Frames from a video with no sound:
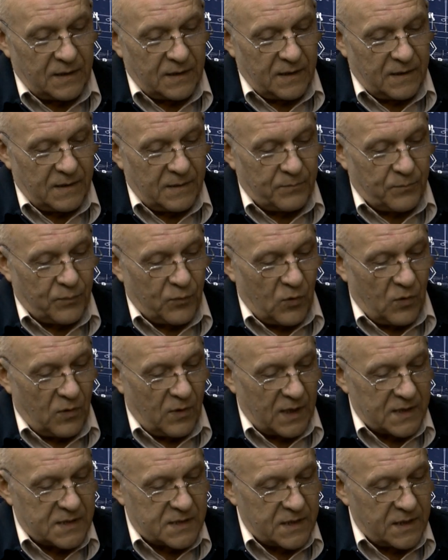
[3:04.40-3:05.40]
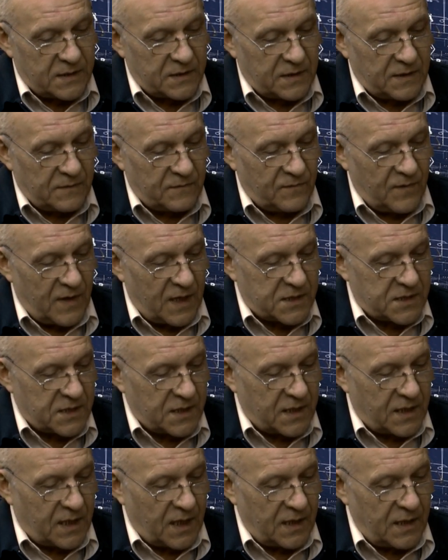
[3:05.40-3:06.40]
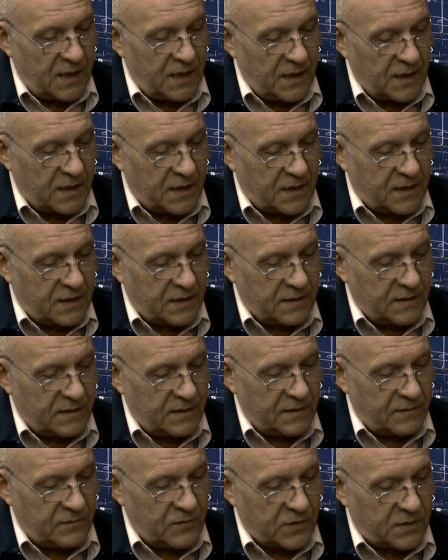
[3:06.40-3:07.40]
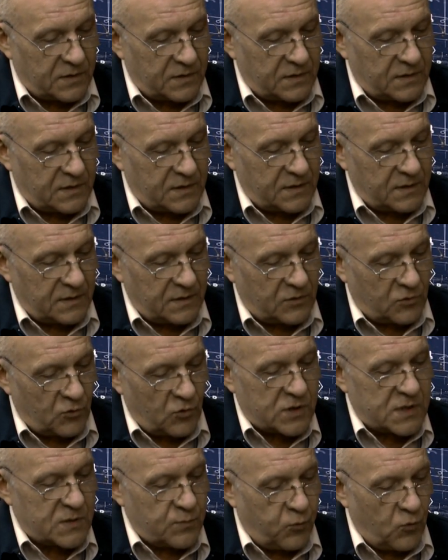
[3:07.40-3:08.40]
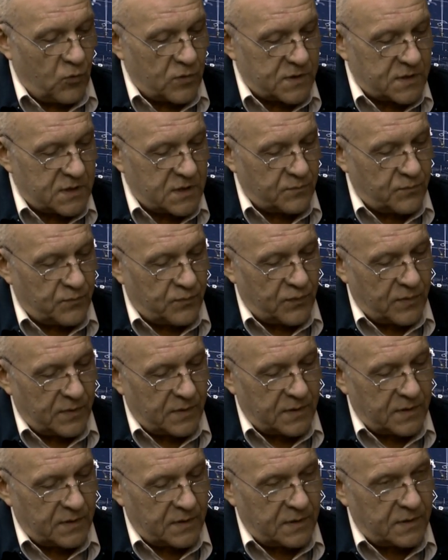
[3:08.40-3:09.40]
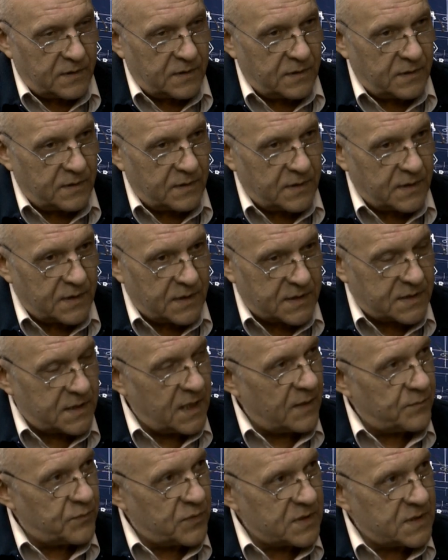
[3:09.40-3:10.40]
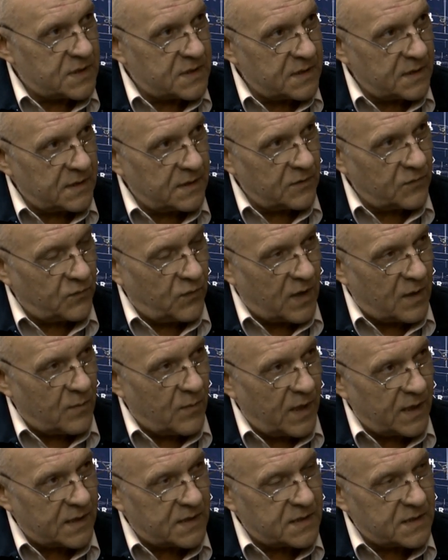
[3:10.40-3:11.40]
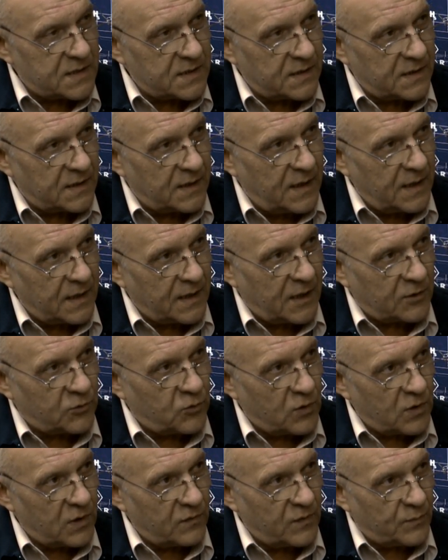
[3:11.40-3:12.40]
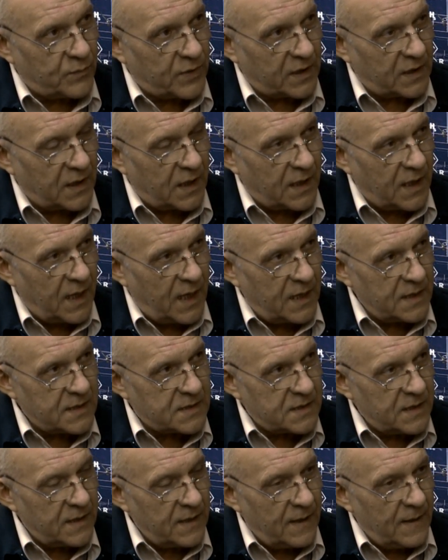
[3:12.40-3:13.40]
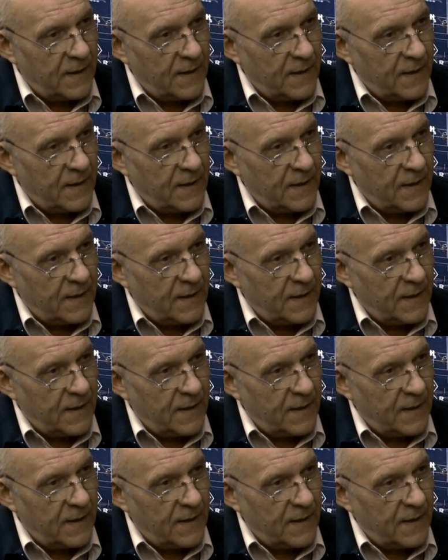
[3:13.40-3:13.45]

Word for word: а, по оценкам ваших коллег, а, вот тот способ записи информации, который вы предлагаете,